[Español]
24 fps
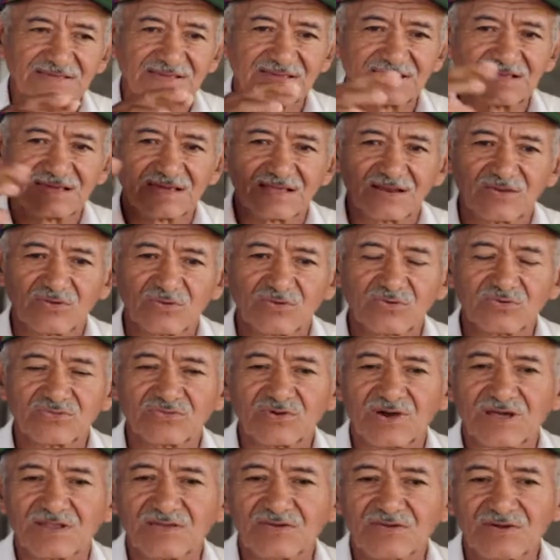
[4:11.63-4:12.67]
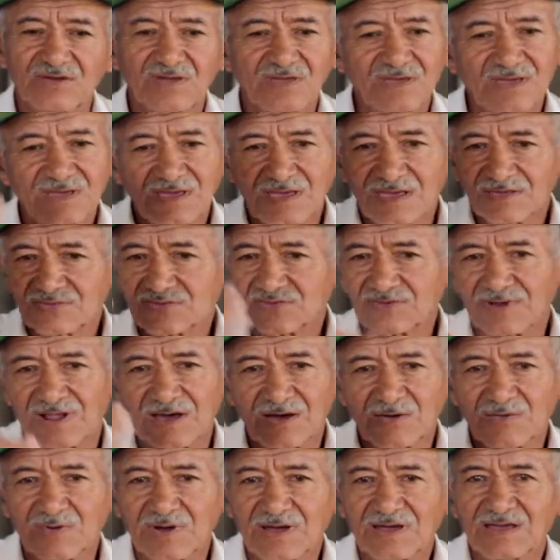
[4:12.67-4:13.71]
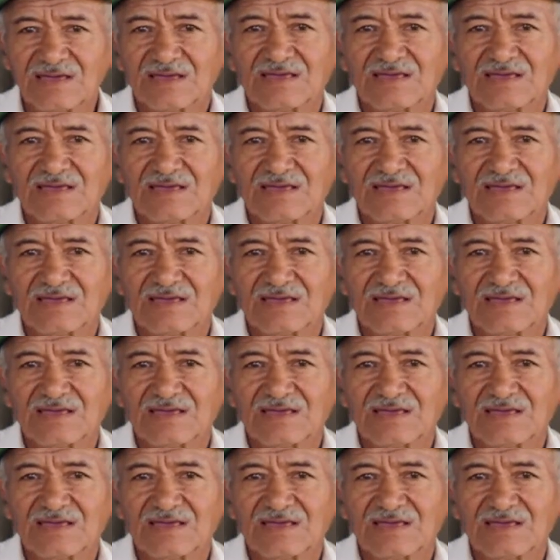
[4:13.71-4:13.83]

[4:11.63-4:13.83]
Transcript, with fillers: de los usuarios es un agua,